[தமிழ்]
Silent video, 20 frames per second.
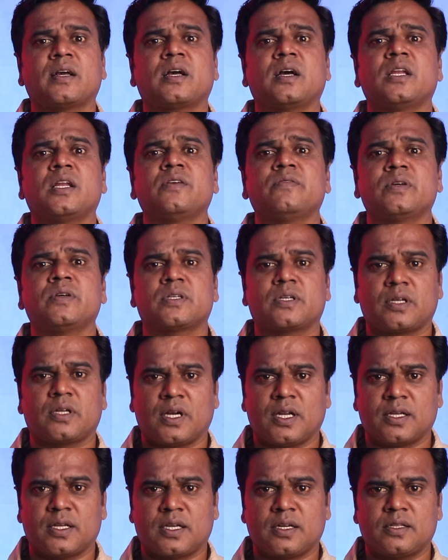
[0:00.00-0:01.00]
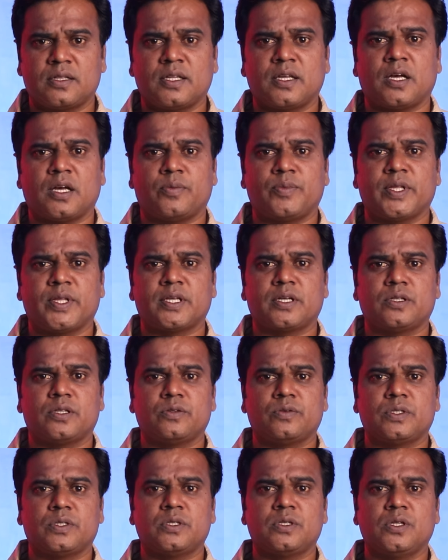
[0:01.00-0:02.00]
கழிவு கலக்கிறது அப்படிங்கிறது
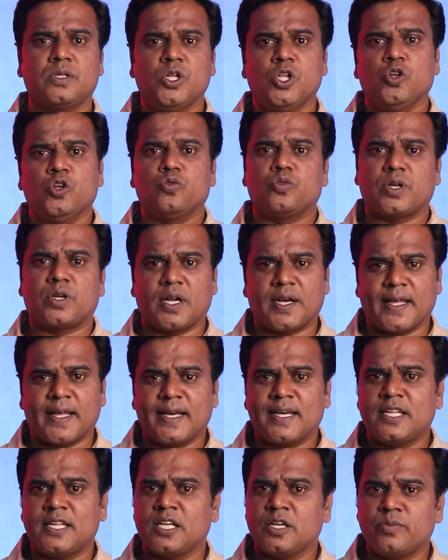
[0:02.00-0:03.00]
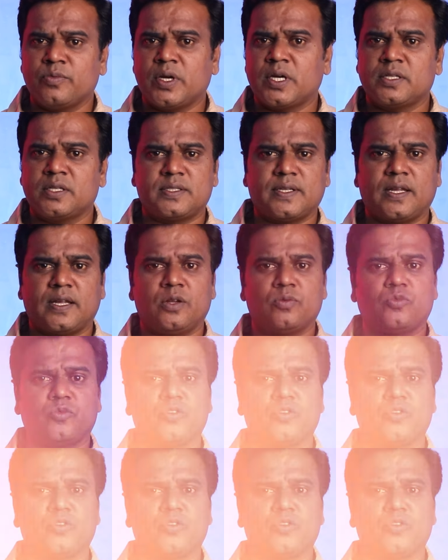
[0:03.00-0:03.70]
வந்து ஒரு அநாகரிகமான செயலும்